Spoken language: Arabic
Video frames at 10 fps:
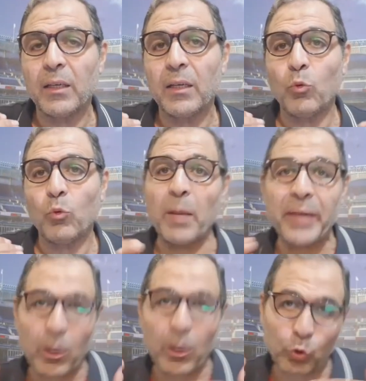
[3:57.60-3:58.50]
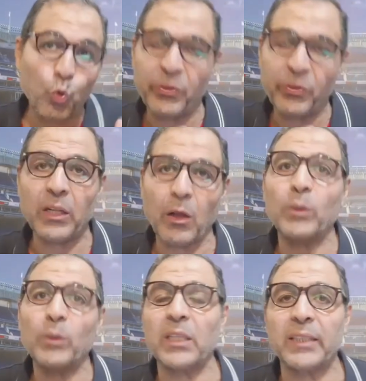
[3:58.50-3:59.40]
وده بياخدوه في
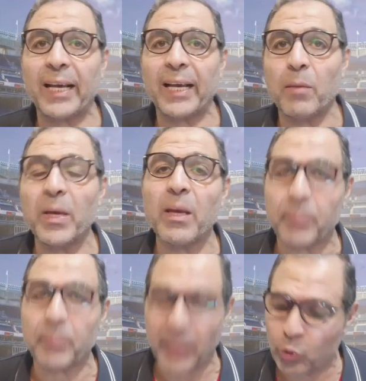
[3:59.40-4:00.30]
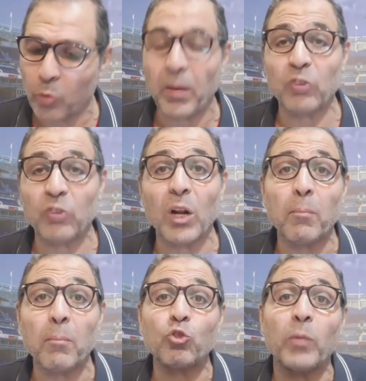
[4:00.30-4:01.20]
الدورات التحكيميه بتاعتهم عشان
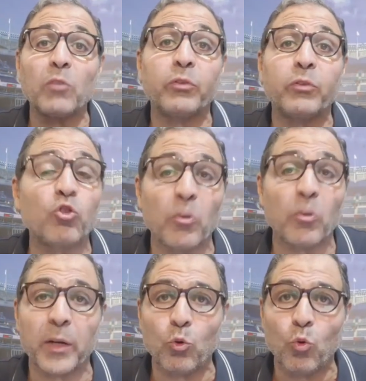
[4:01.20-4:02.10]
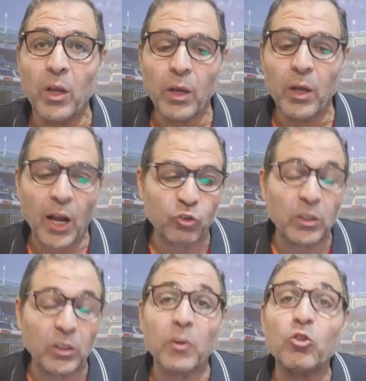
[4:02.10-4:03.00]
الماتش ما يفرطش منه
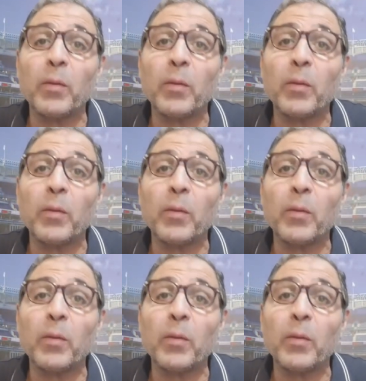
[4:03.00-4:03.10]
عشان الماتش